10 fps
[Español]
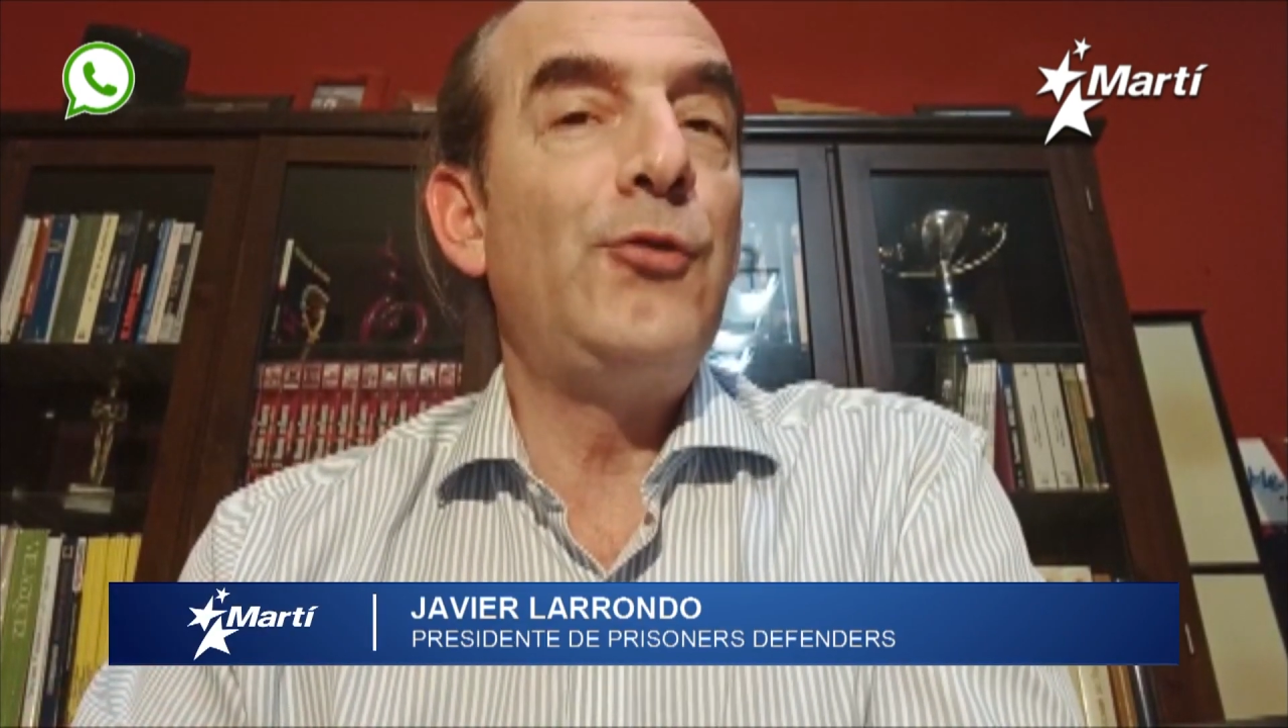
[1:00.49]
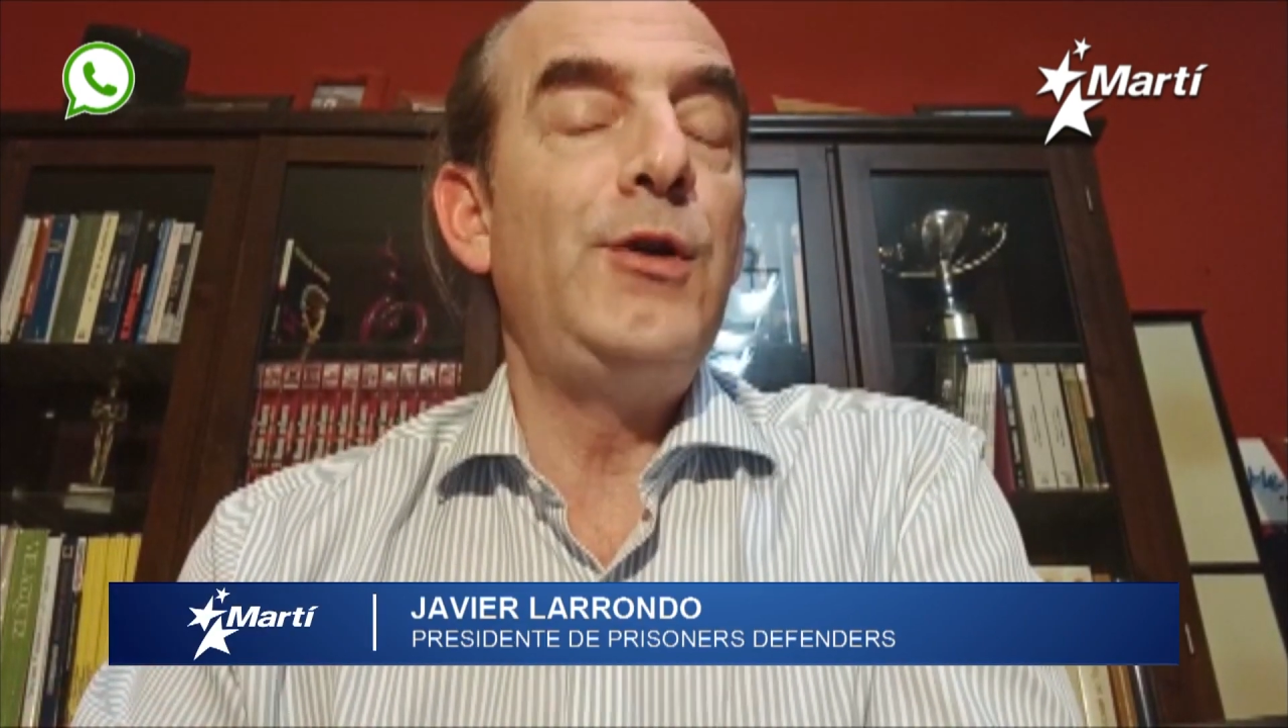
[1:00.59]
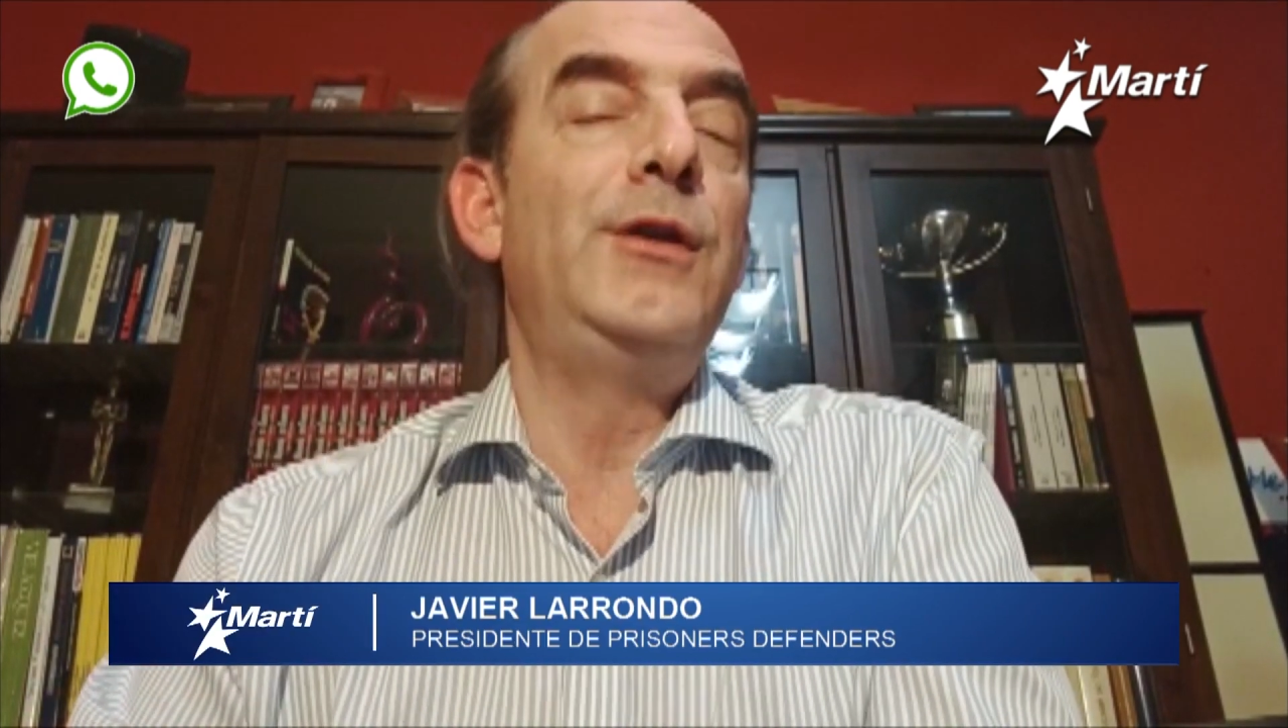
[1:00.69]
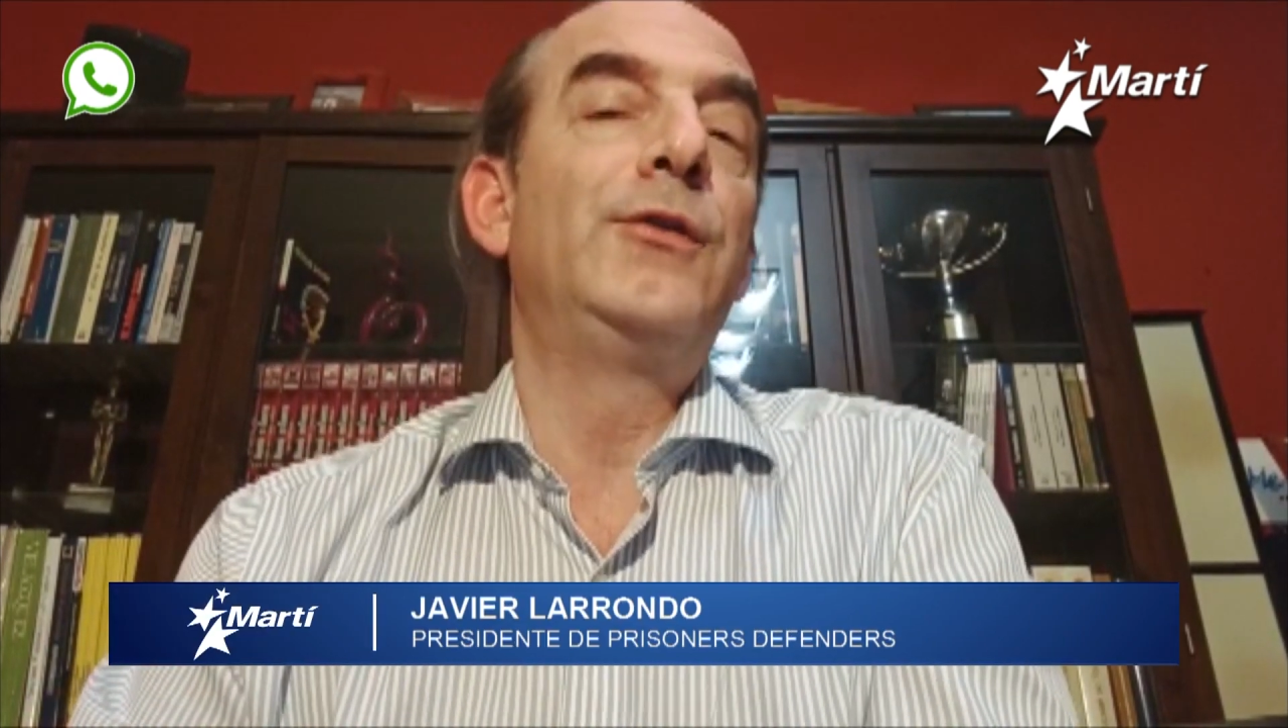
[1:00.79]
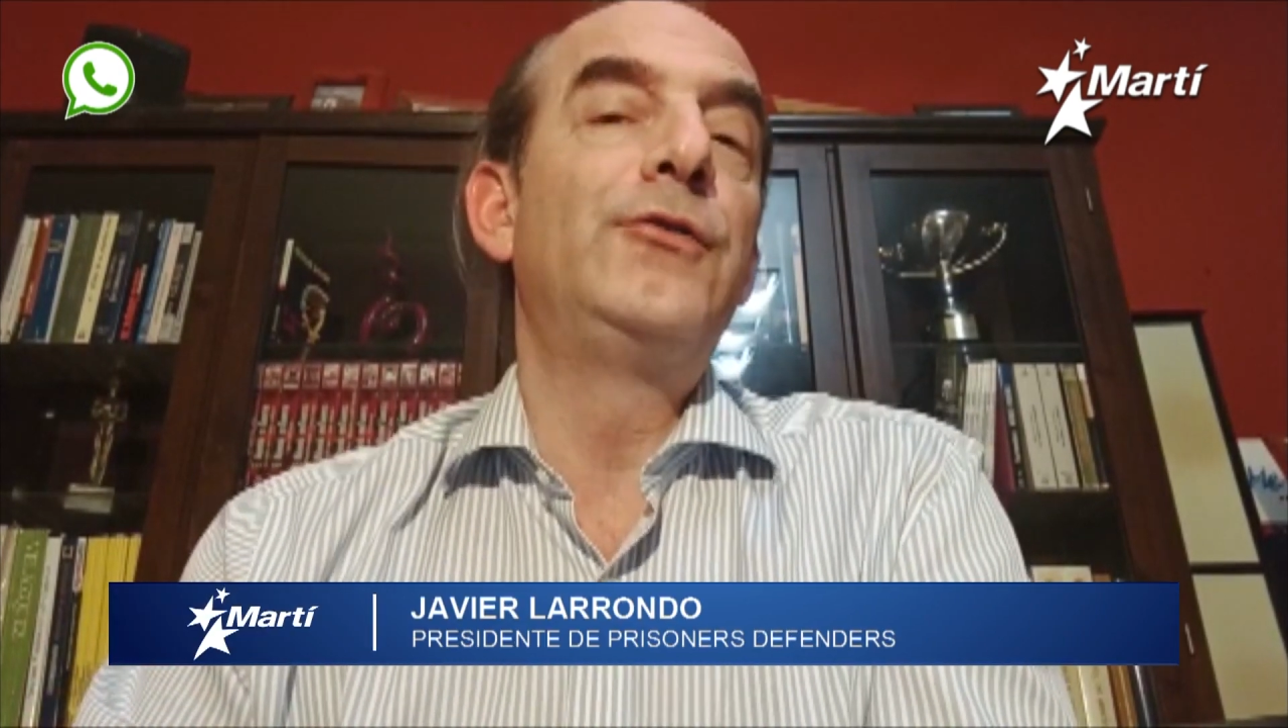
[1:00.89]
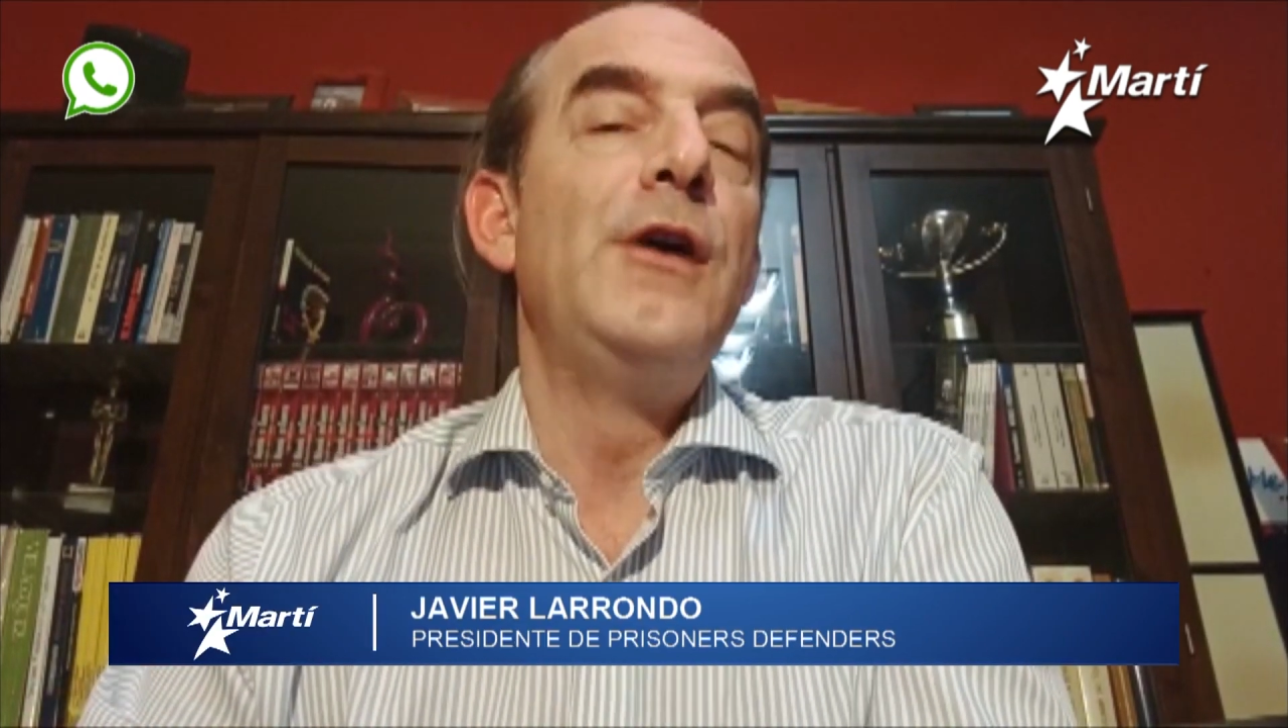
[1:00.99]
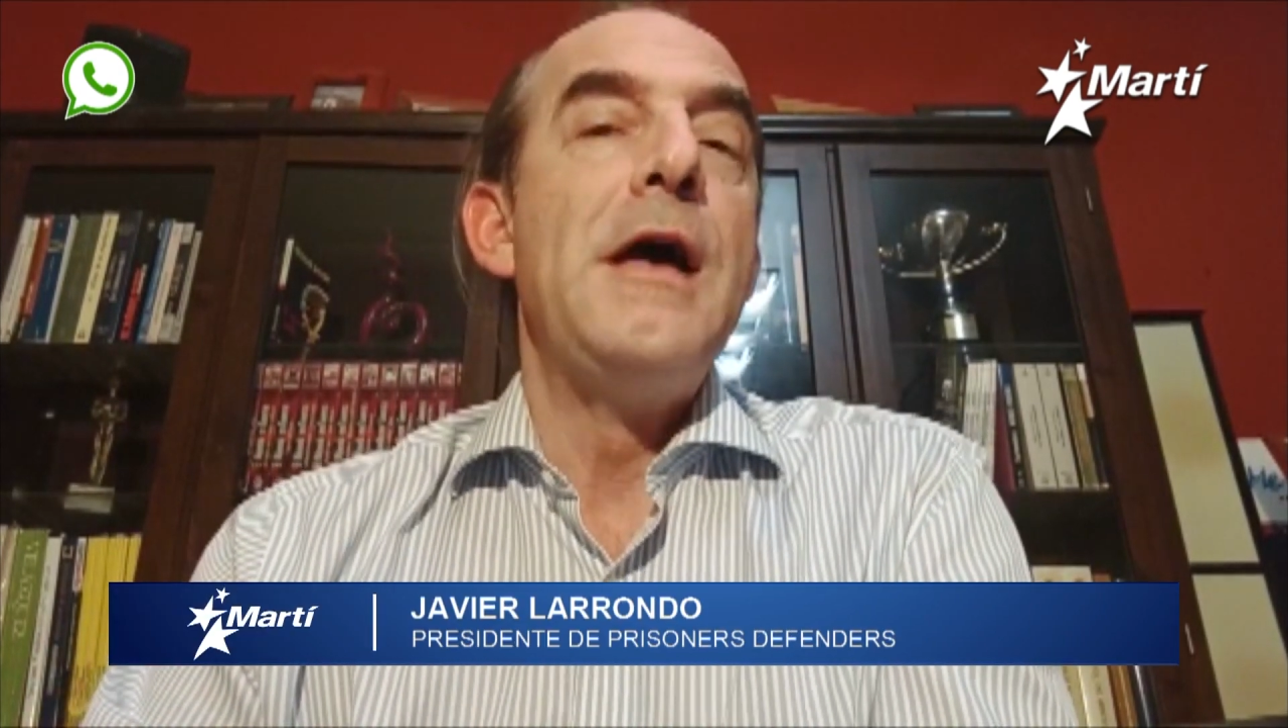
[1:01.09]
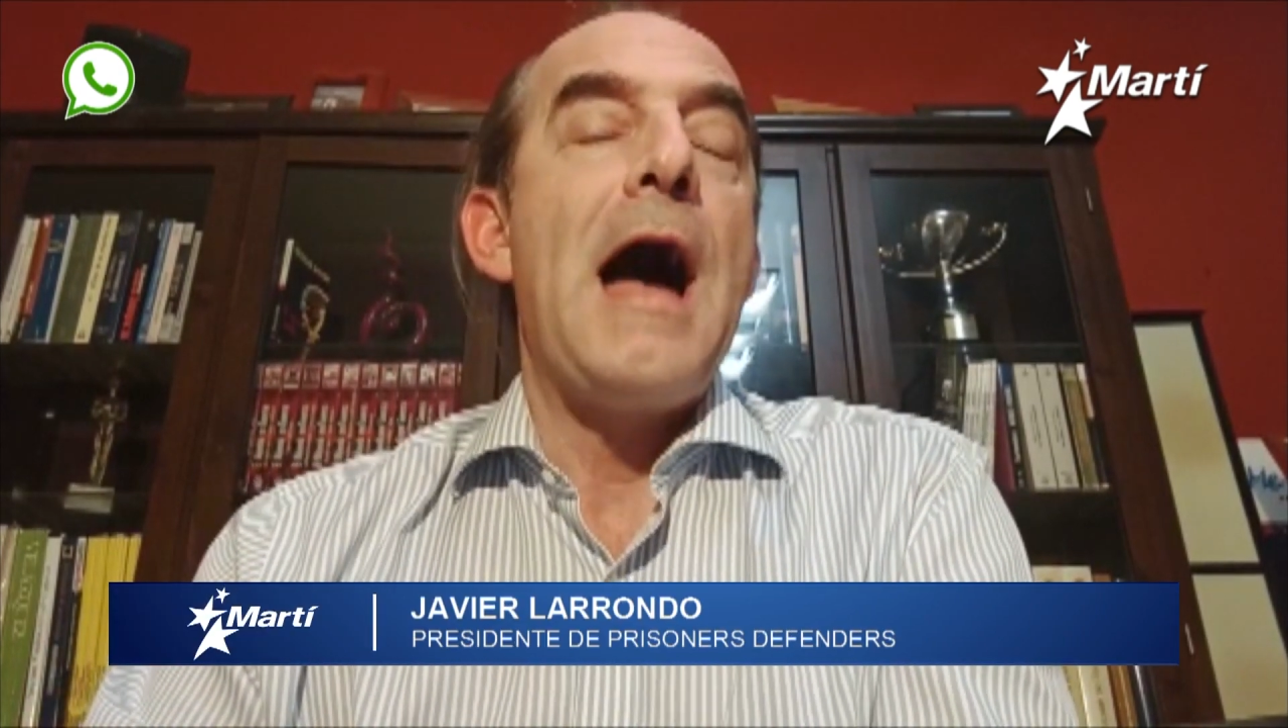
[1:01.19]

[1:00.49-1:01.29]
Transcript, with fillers: Unidos